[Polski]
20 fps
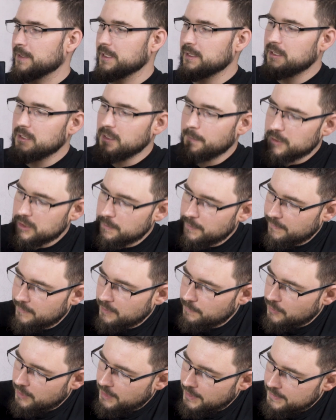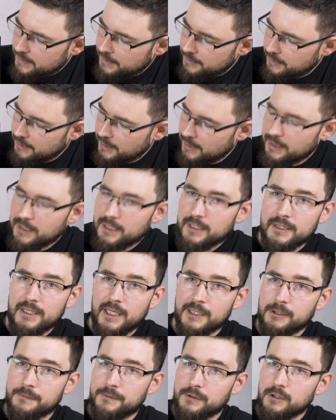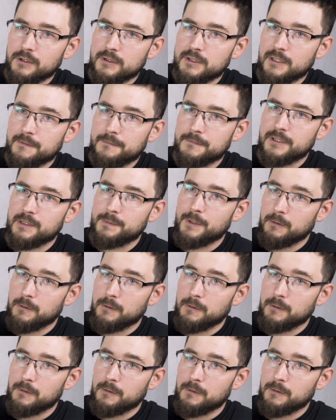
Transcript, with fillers: Generalnie możemy nawet pokazać jak to wygląda w trybie